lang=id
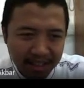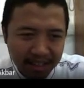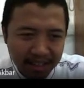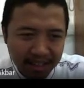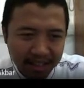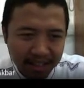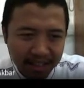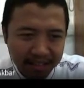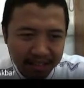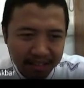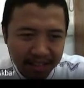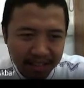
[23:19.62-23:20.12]
F
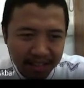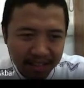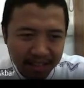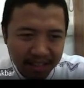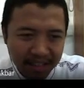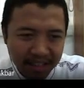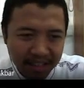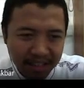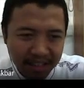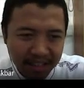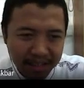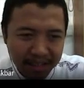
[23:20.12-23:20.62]
dari
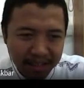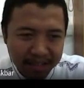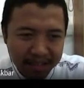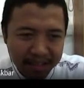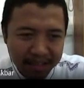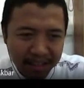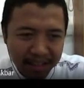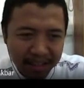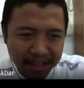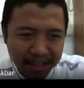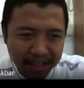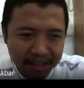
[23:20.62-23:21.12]

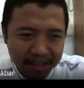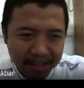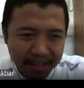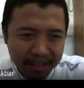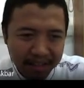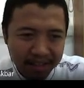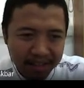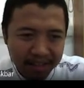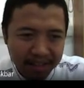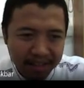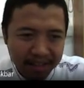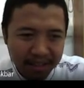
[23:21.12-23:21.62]
M1.
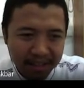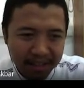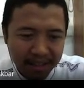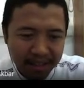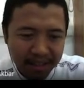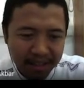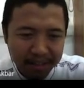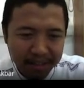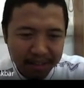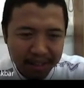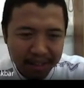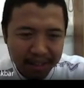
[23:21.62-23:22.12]

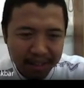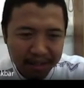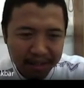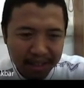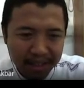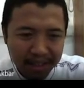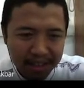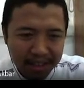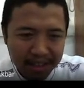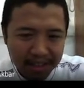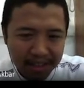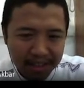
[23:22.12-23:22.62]
M1 kan
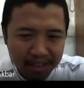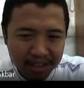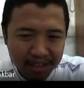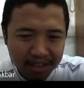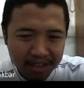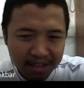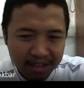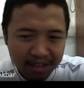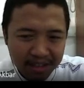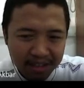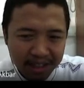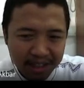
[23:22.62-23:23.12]
0,
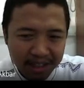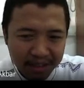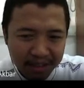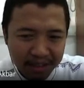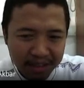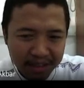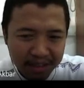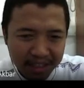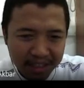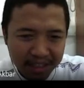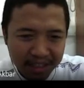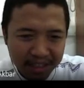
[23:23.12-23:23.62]
0, 1
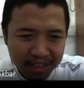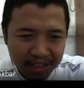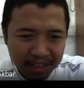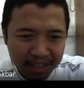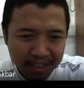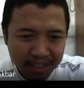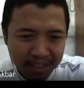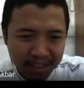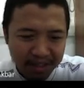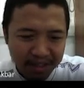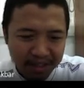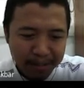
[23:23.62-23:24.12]
kan ya.
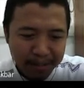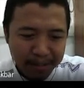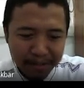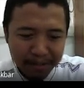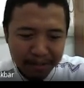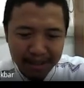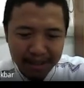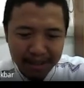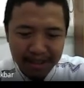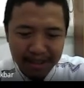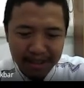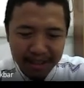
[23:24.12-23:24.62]

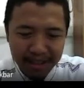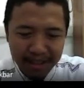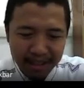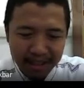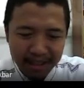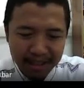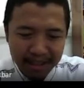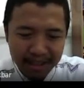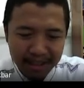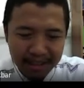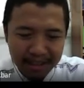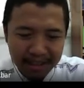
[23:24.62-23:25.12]
Berarti
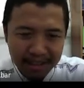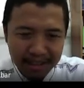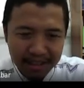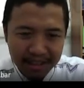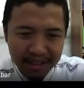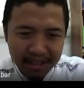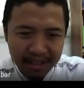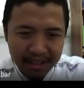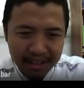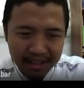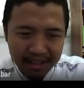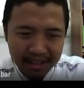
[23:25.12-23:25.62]

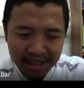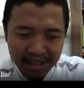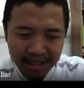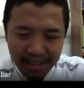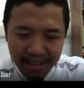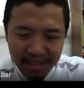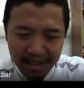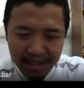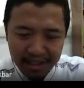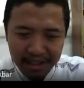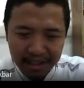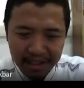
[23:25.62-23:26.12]
X-nya
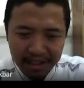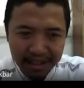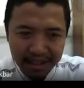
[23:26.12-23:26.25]
0.